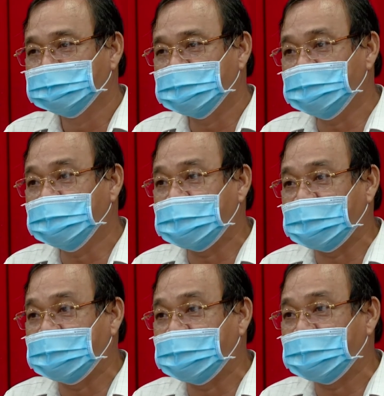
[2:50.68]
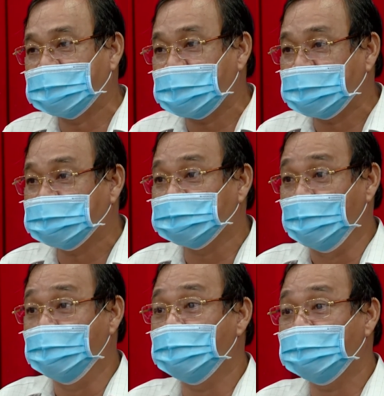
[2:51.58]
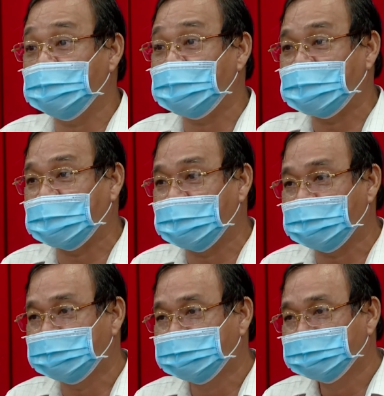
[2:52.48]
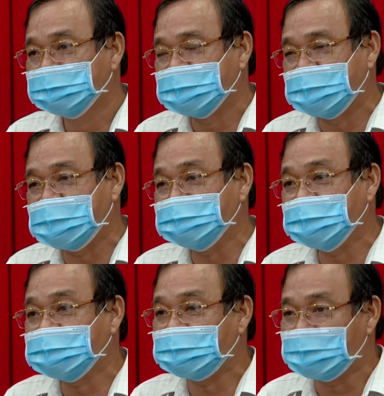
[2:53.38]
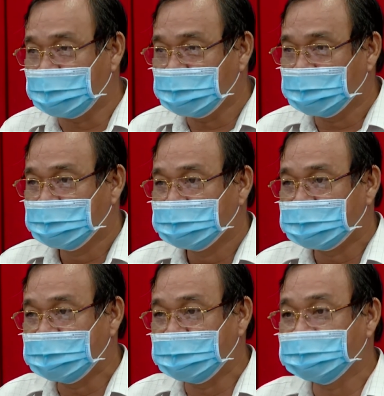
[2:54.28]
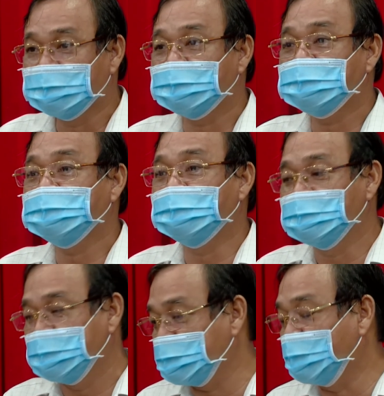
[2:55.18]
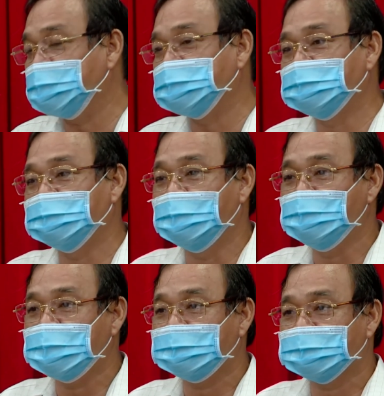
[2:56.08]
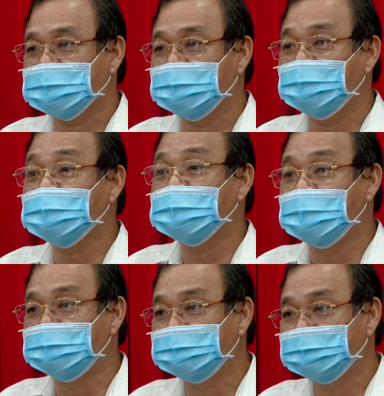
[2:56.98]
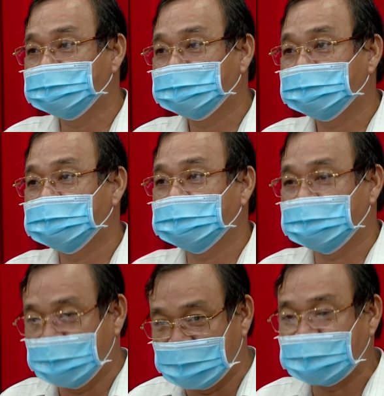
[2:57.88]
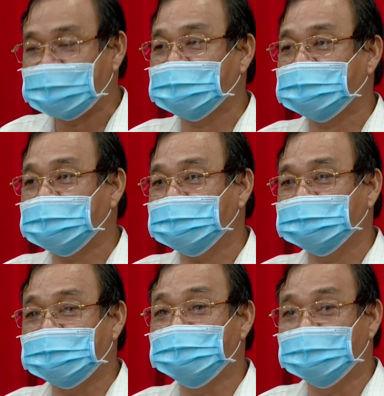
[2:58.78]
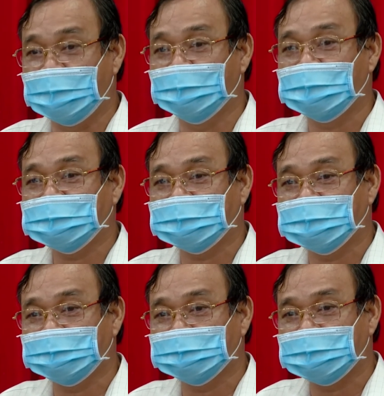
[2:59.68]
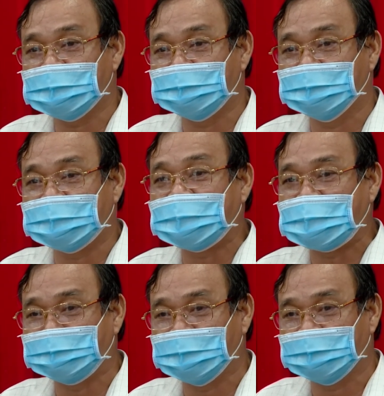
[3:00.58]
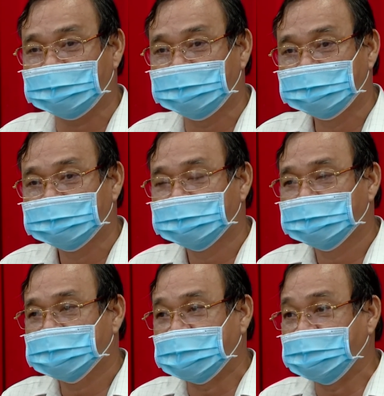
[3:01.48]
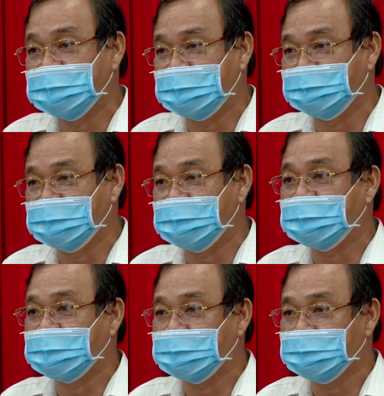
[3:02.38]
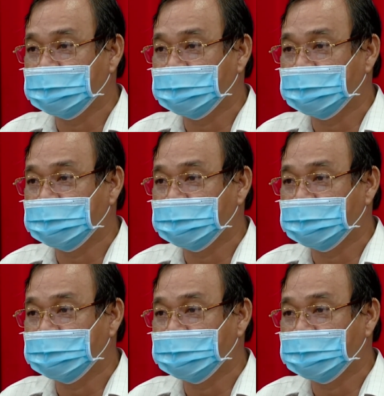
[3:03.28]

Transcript: đối với lại à, các cái chủ của mấy quán này đó thì các anh chị trao đổi tại vì tôi nói ví dụ như chỗ anh cường nói đúng á cái quán cơm giờ này là chắc người ta mua đồ hết rồi đó bắt đầu người ta làm rồi đó thì giờ mình đề nghị